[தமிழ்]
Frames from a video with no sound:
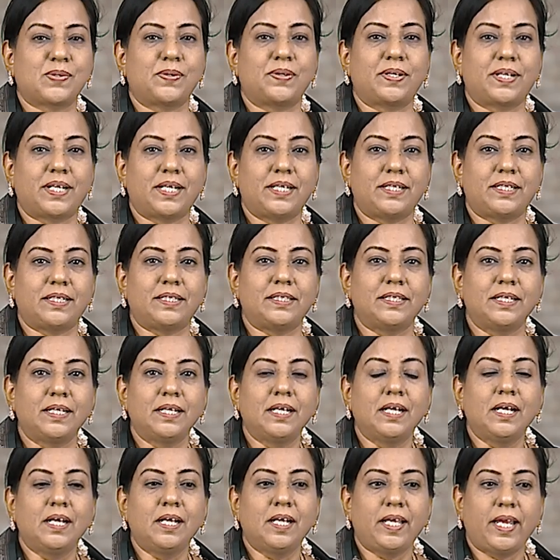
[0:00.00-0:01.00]
சொல்கிறாரு
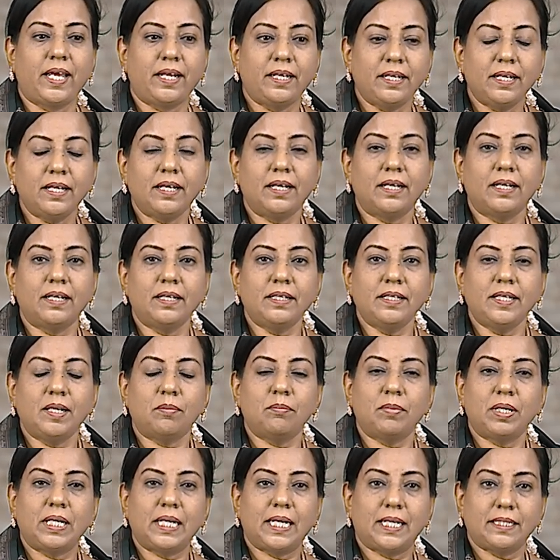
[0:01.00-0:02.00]
ஏன்னா
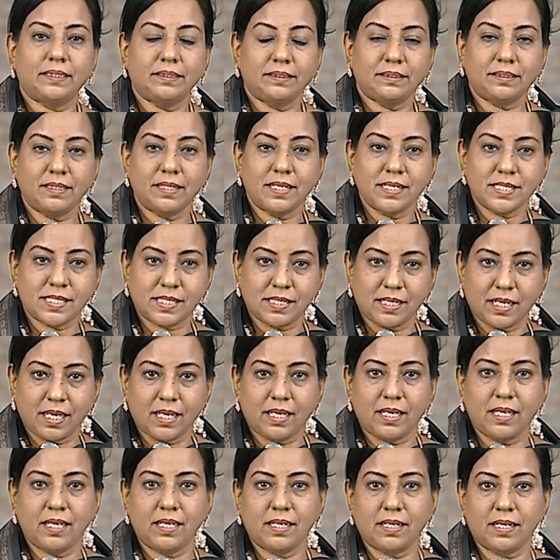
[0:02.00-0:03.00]
நம்ம கத்தரை
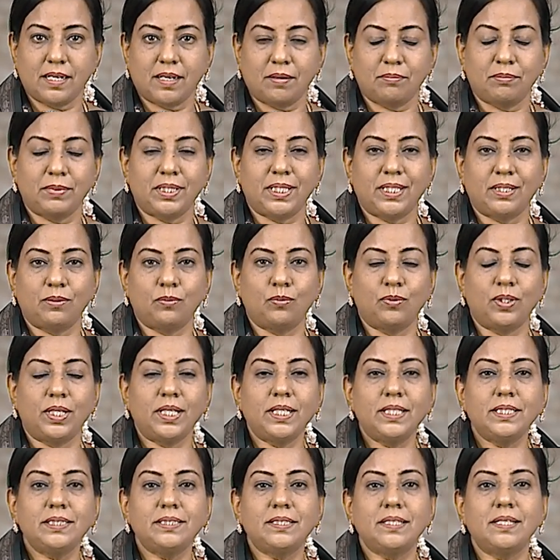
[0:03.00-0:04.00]
சிநேகிக்காமல்
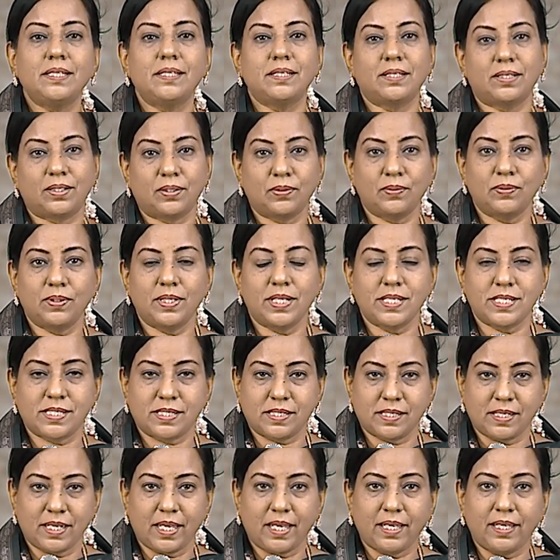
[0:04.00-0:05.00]
உலகத்தில் இருக்கிறவங்கள
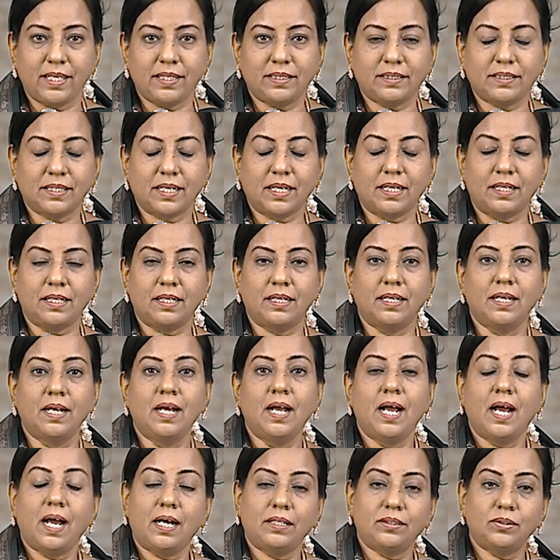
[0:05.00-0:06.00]
சிநேகித்தால்
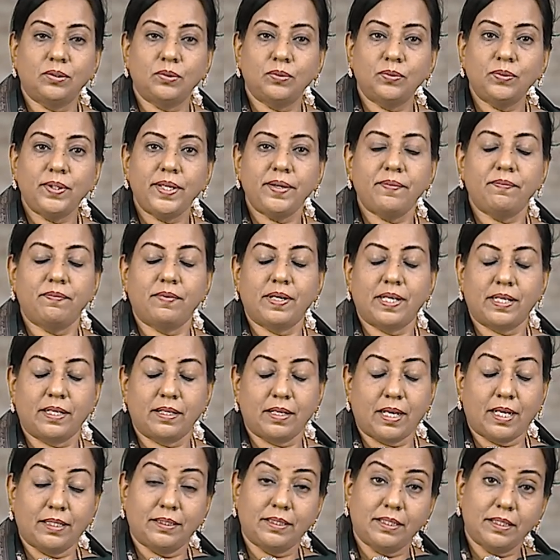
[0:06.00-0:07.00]
அதனுடைய வர
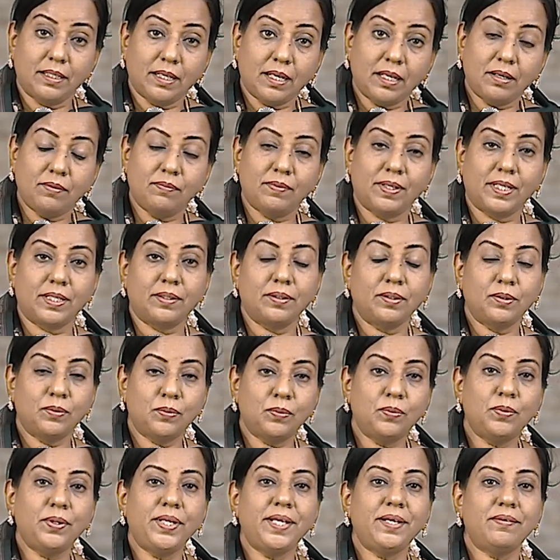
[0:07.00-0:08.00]
அதனால்
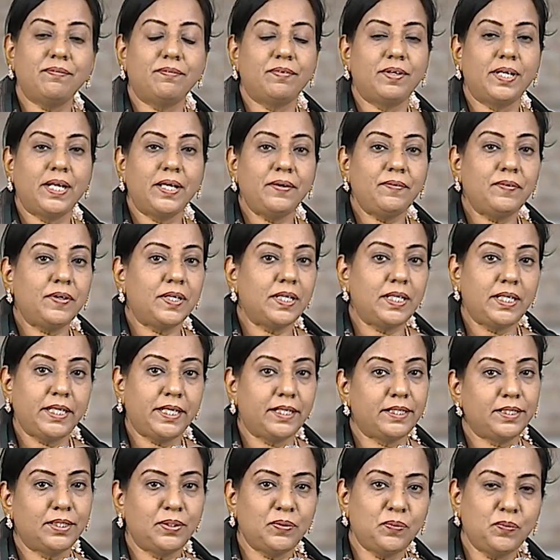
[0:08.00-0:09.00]
வரக்கூடிய விளைவுகள்
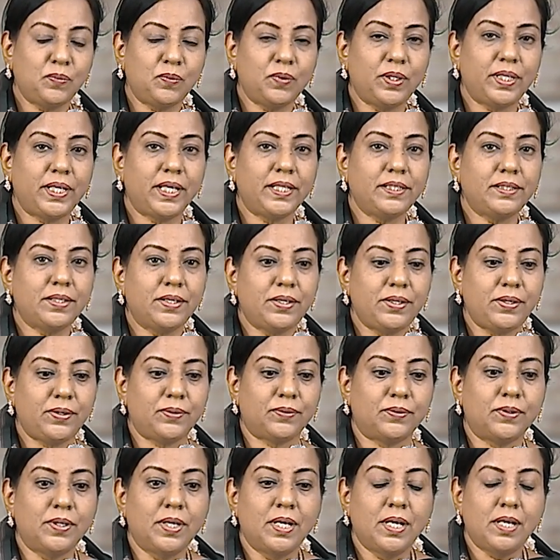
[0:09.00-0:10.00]
என்னன்னு உங்களுக்கே
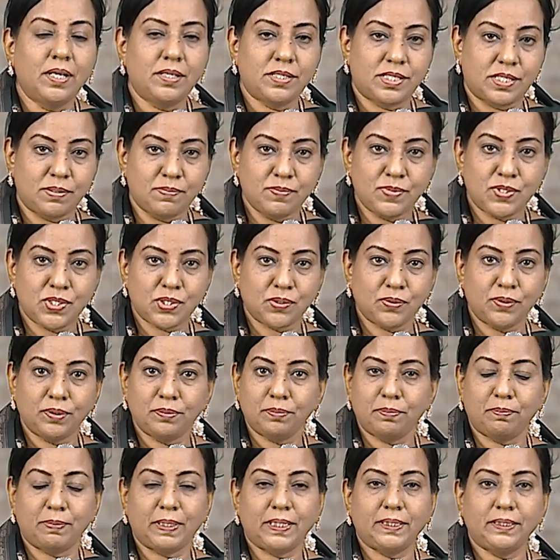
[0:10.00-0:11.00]
தெரியும் சிம்சோன்
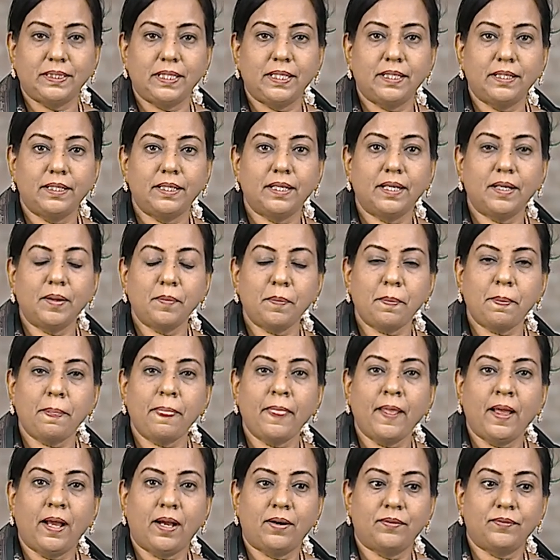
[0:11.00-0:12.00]
பார்த்திங்கன்னா
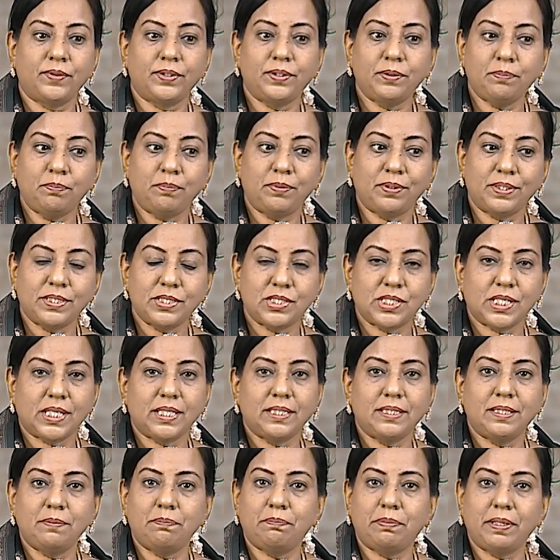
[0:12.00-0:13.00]
அவன் வந்து
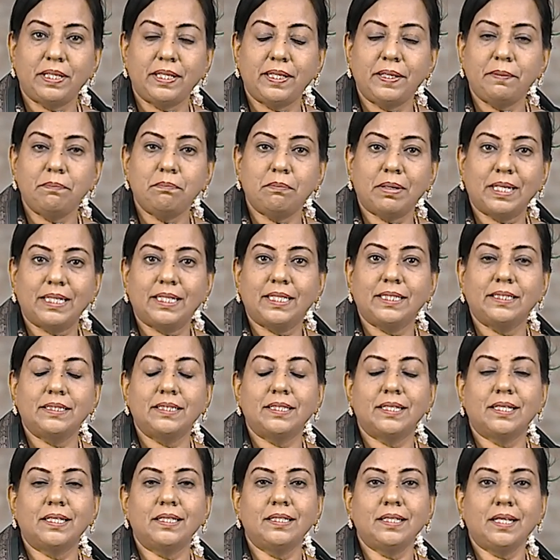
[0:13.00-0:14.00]
புரஜாதி பெண்ணை
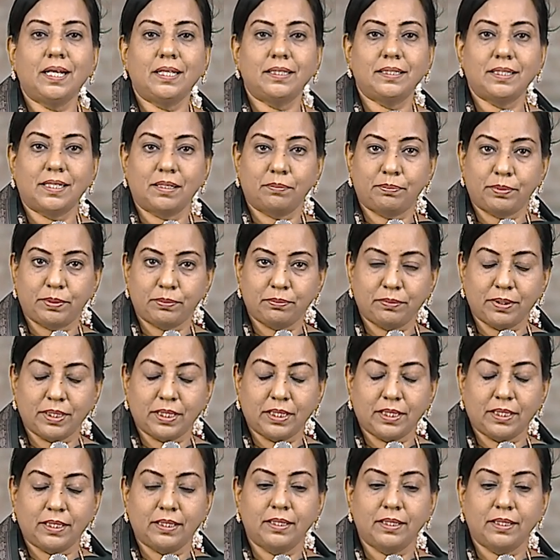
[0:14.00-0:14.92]
மணந்தான் அதுக்கப்புறமா